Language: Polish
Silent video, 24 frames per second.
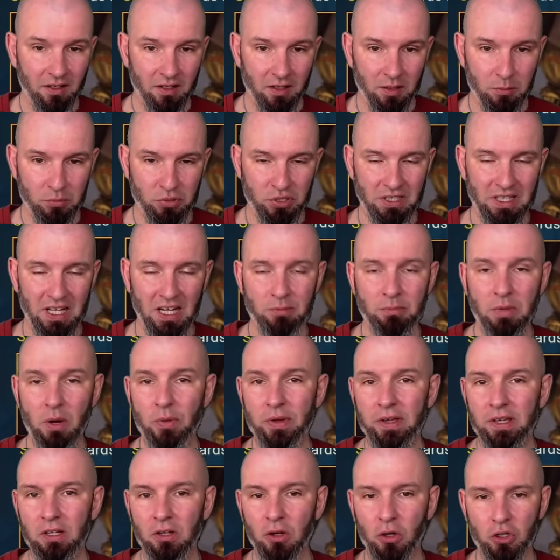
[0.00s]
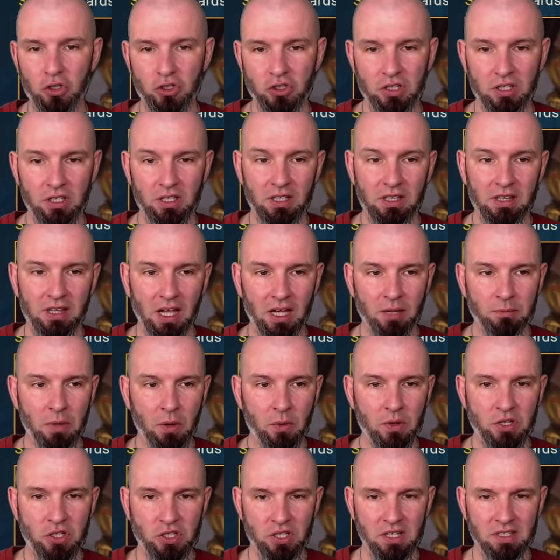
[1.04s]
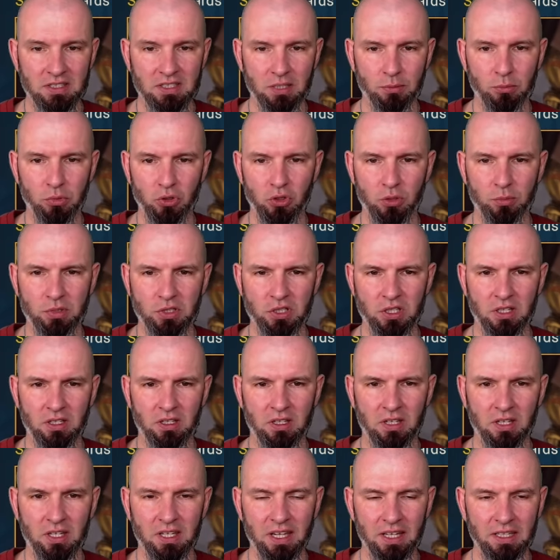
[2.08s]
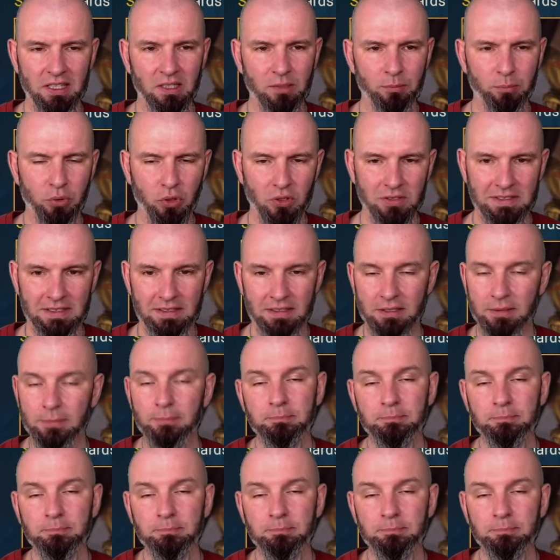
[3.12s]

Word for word: przy tak małej ilości i tak małych szansach, bo to będzie 1%